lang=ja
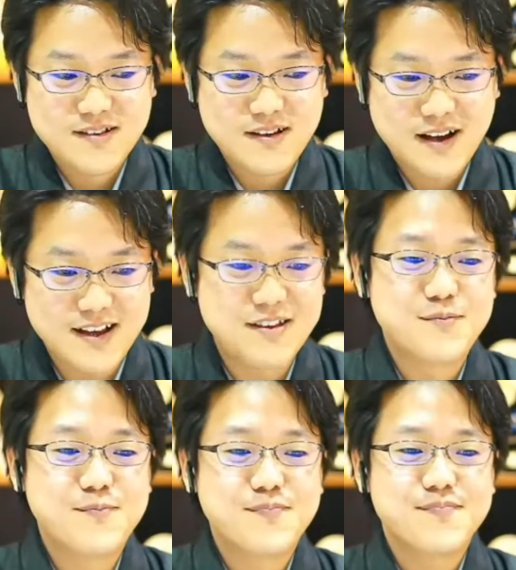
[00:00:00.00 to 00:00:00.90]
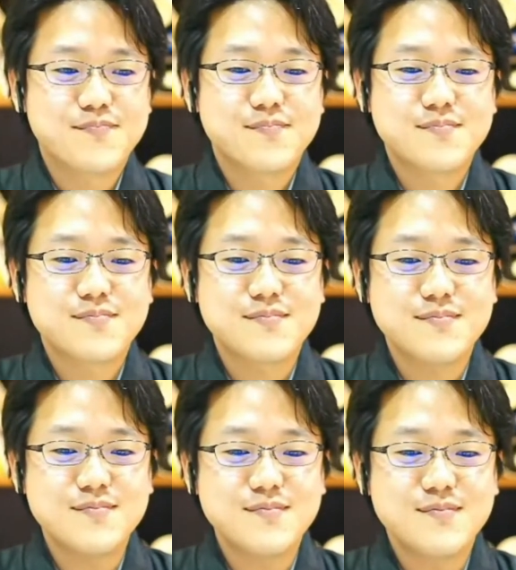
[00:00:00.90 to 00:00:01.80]
はい。
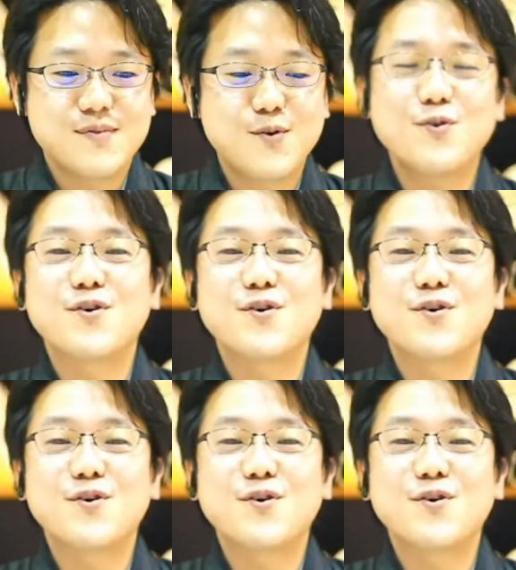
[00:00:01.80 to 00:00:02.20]
という